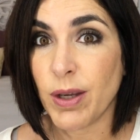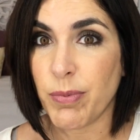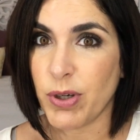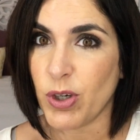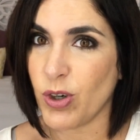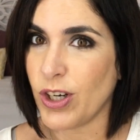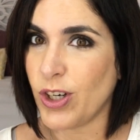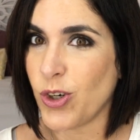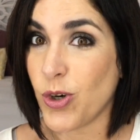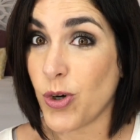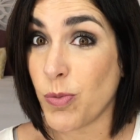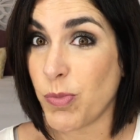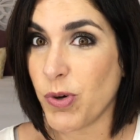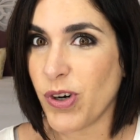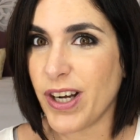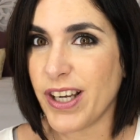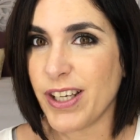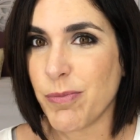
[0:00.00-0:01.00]
espero que lo
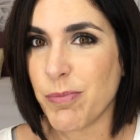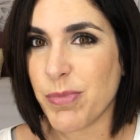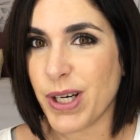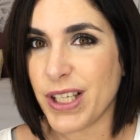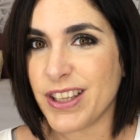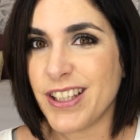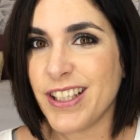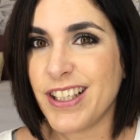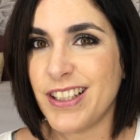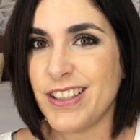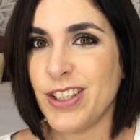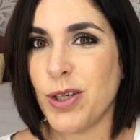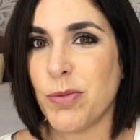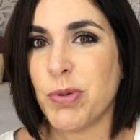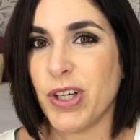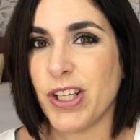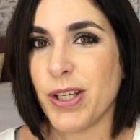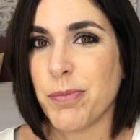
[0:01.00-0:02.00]
pongáis en práctica, si
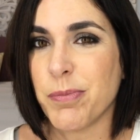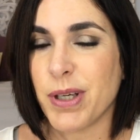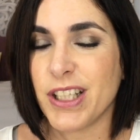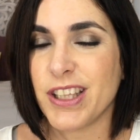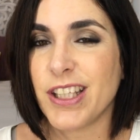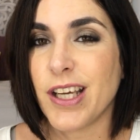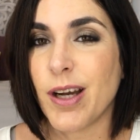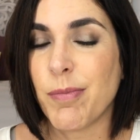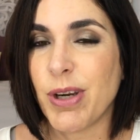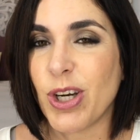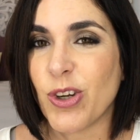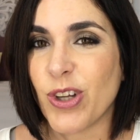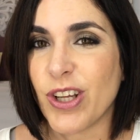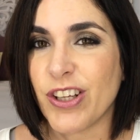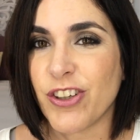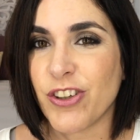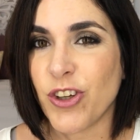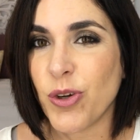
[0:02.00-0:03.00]
lo ponéis en práctica me lo
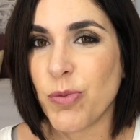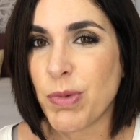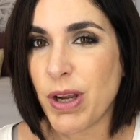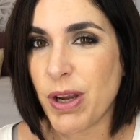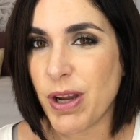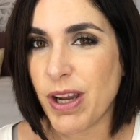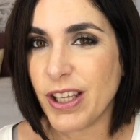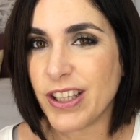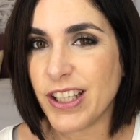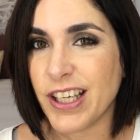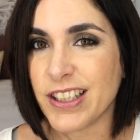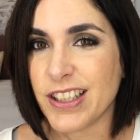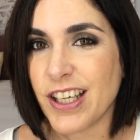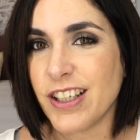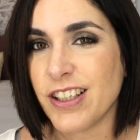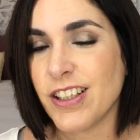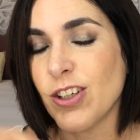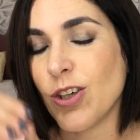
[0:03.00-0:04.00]
decís, me
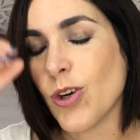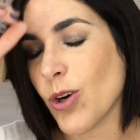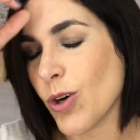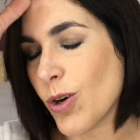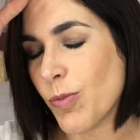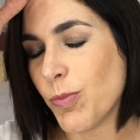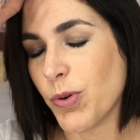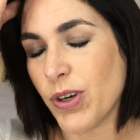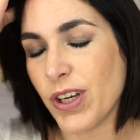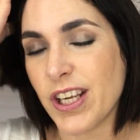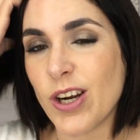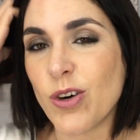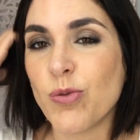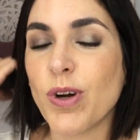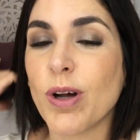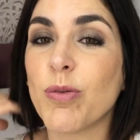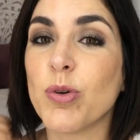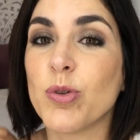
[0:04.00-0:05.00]
etiquetáis si lo ponéis
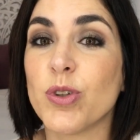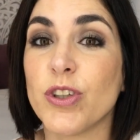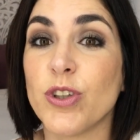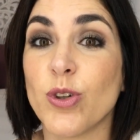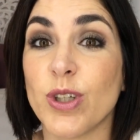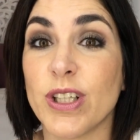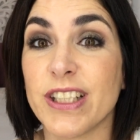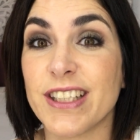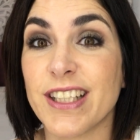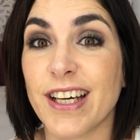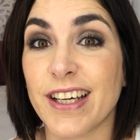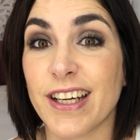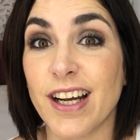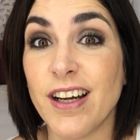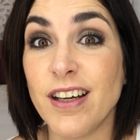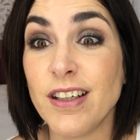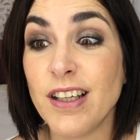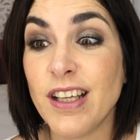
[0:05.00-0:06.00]
alguna fotillo en
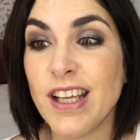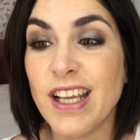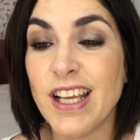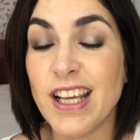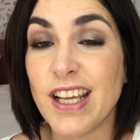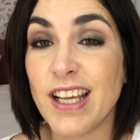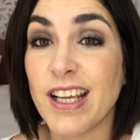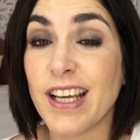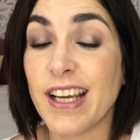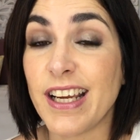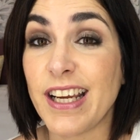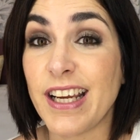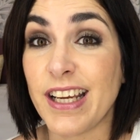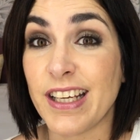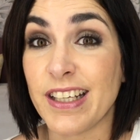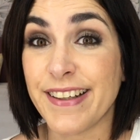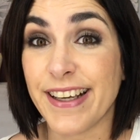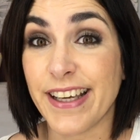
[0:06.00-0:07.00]
Instagram.
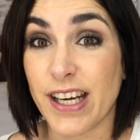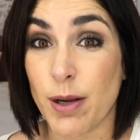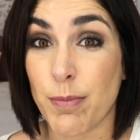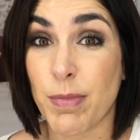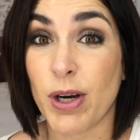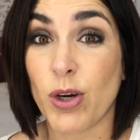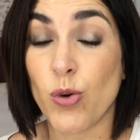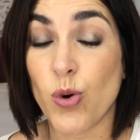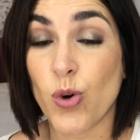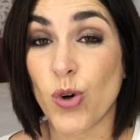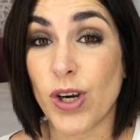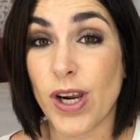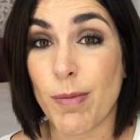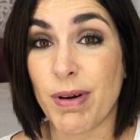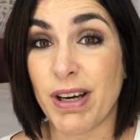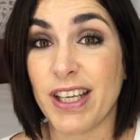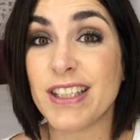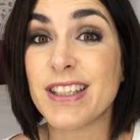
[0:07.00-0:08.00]
Y eh, si queréis más look con
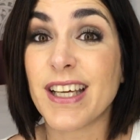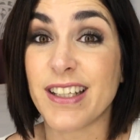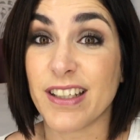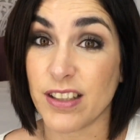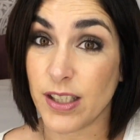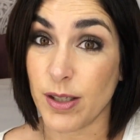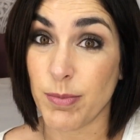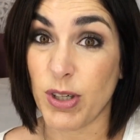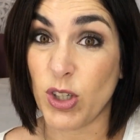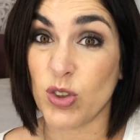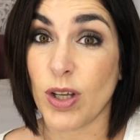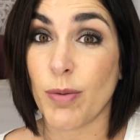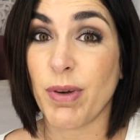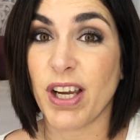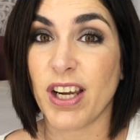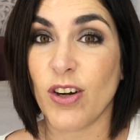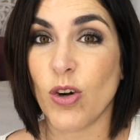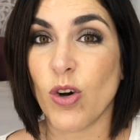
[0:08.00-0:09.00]
la paleta, decírmelo
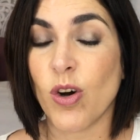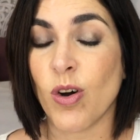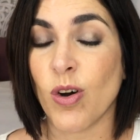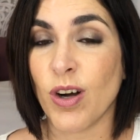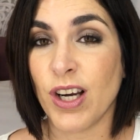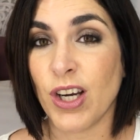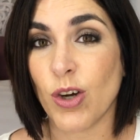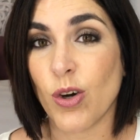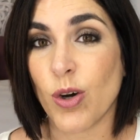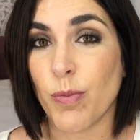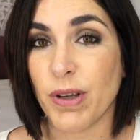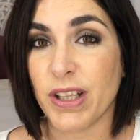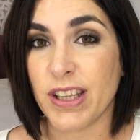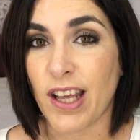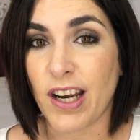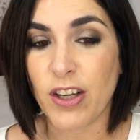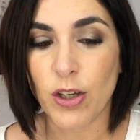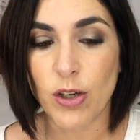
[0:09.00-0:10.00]
también en, en los
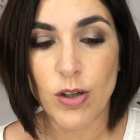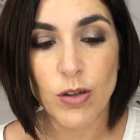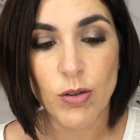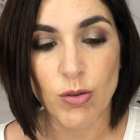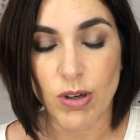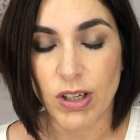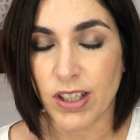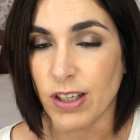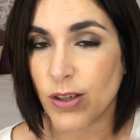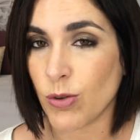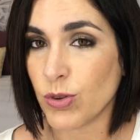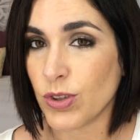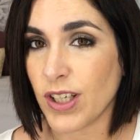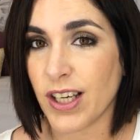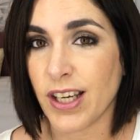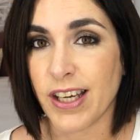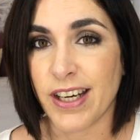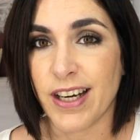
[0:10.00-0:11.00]
comentarios, o cualquier
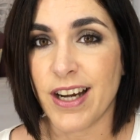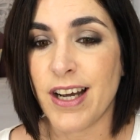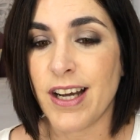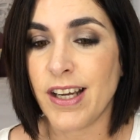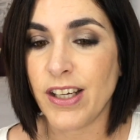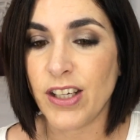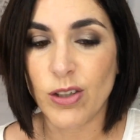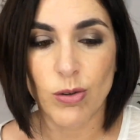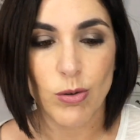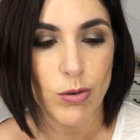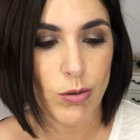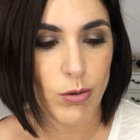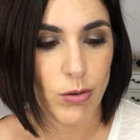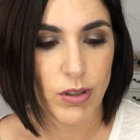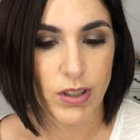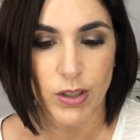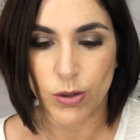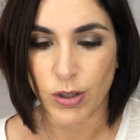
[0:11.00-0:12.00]
cosa que queráis,
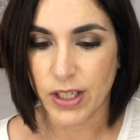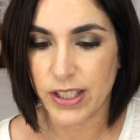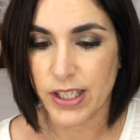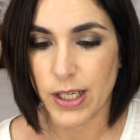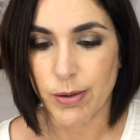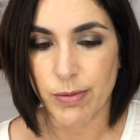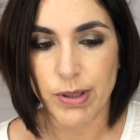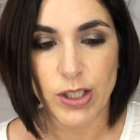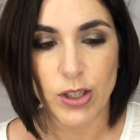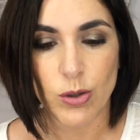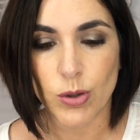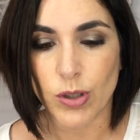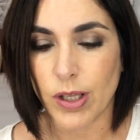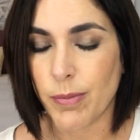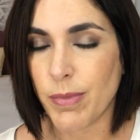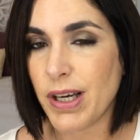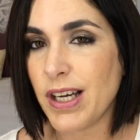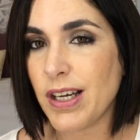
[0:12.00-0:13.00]
o de lo que hayáis visto,
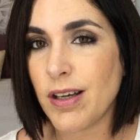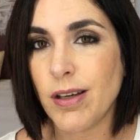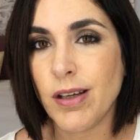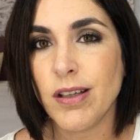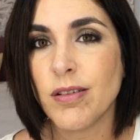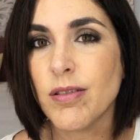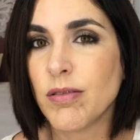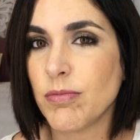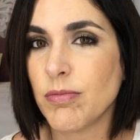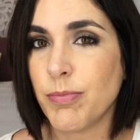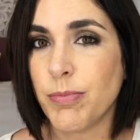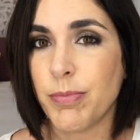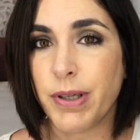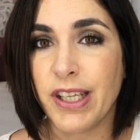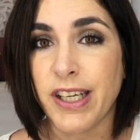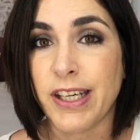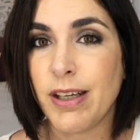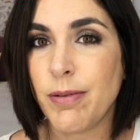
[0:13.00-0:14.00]
además
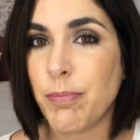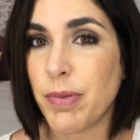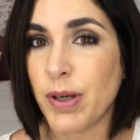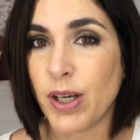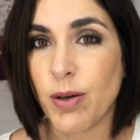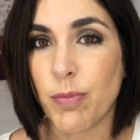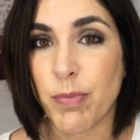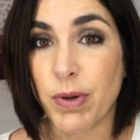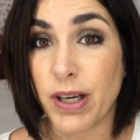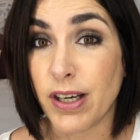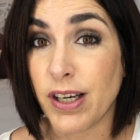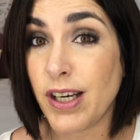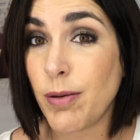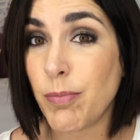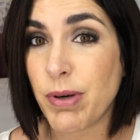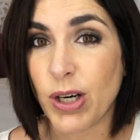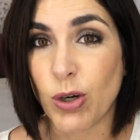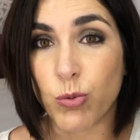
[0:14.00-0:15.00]
pedir pedir
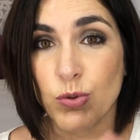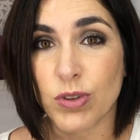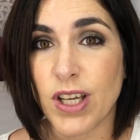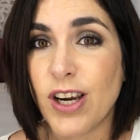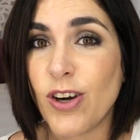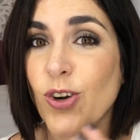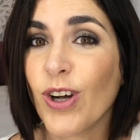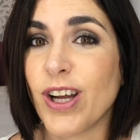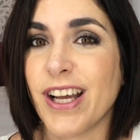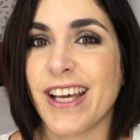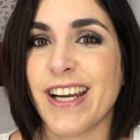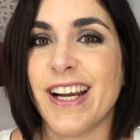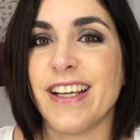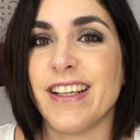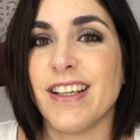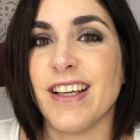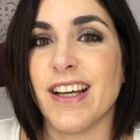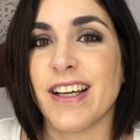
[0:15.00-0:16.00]
pedid, preguntad lo que
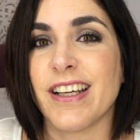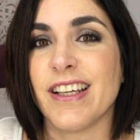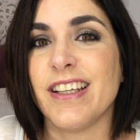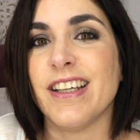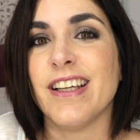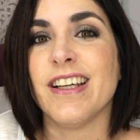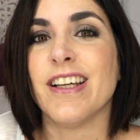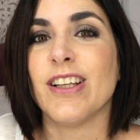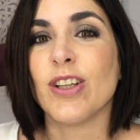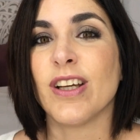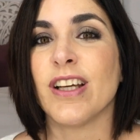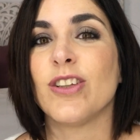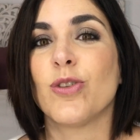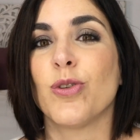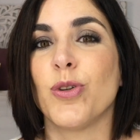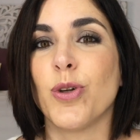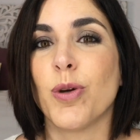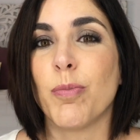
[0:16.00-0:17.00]
queráis, que aquí
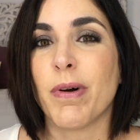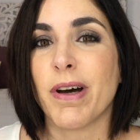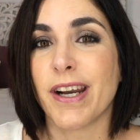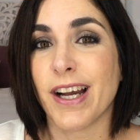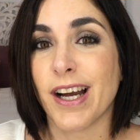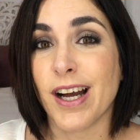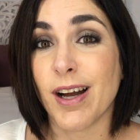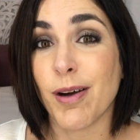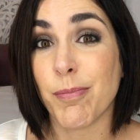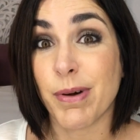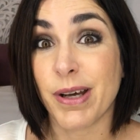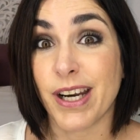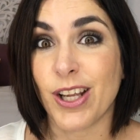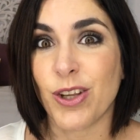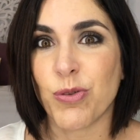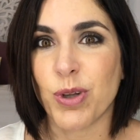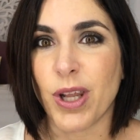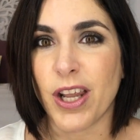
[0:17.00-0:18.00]
estoy yo para,
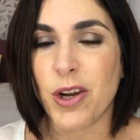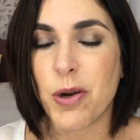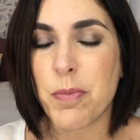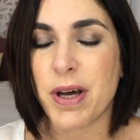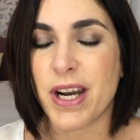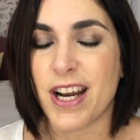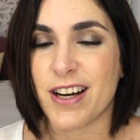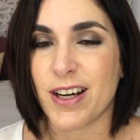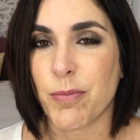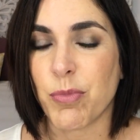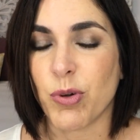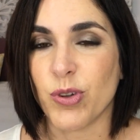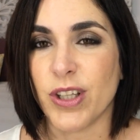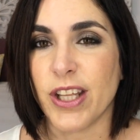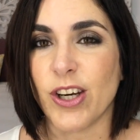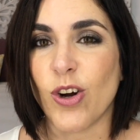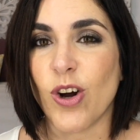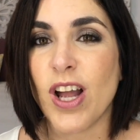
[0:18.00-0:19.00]
para ayudaros y para
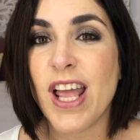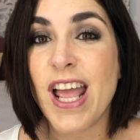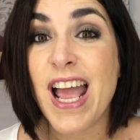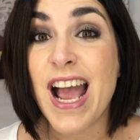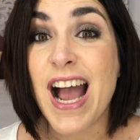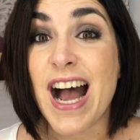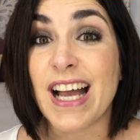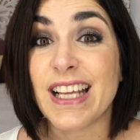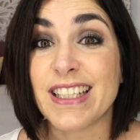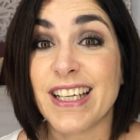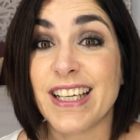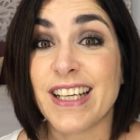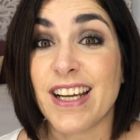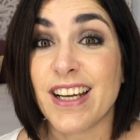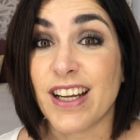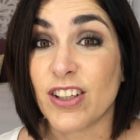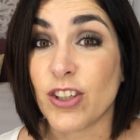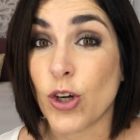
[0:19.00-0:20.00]
responderos. Así que
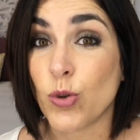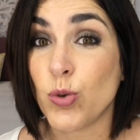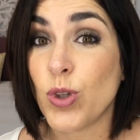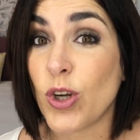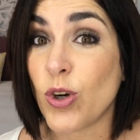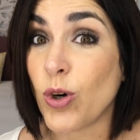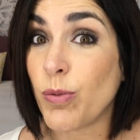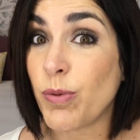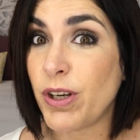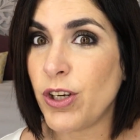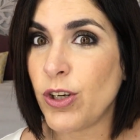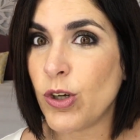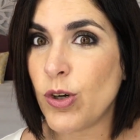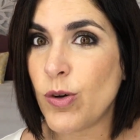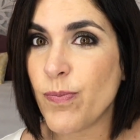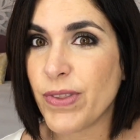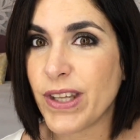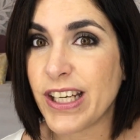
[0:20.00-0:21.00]
nada, si os ha gustado el
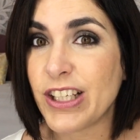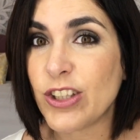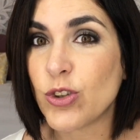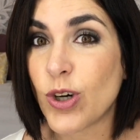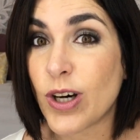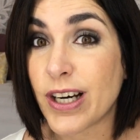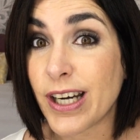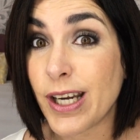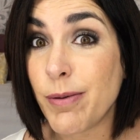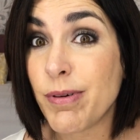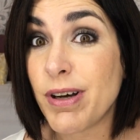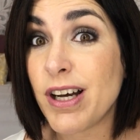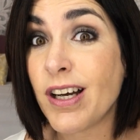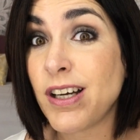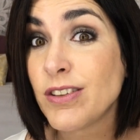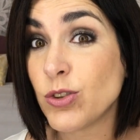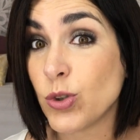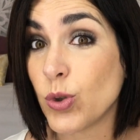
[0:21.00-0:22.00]
vídeo, dedito
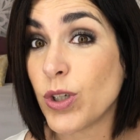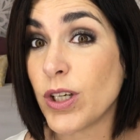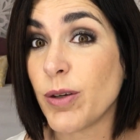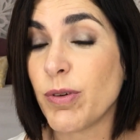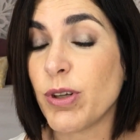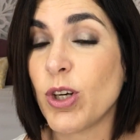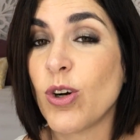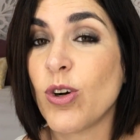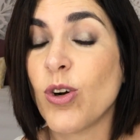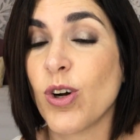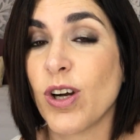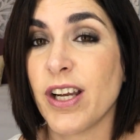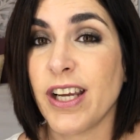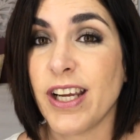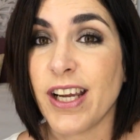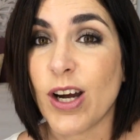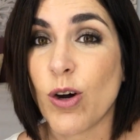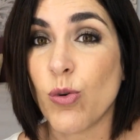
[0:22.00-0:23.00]
arriba, suscribiros los
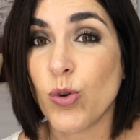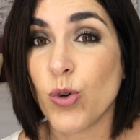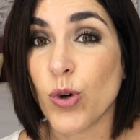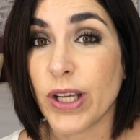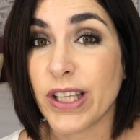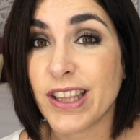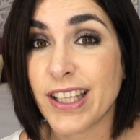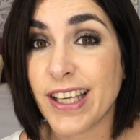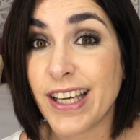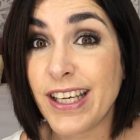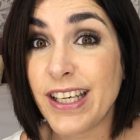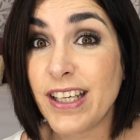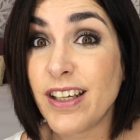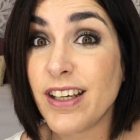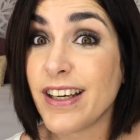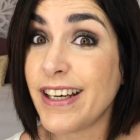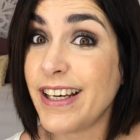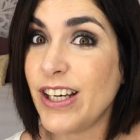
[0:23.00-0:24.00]
que aún no
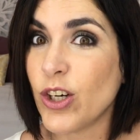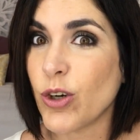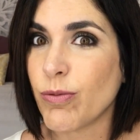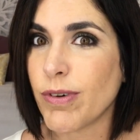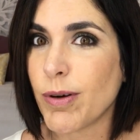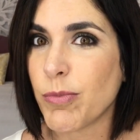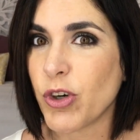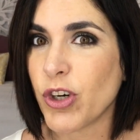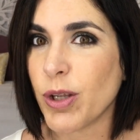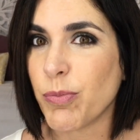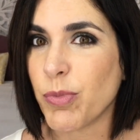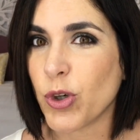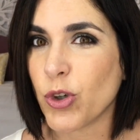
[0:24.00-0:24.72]
estéis y nos vemos en el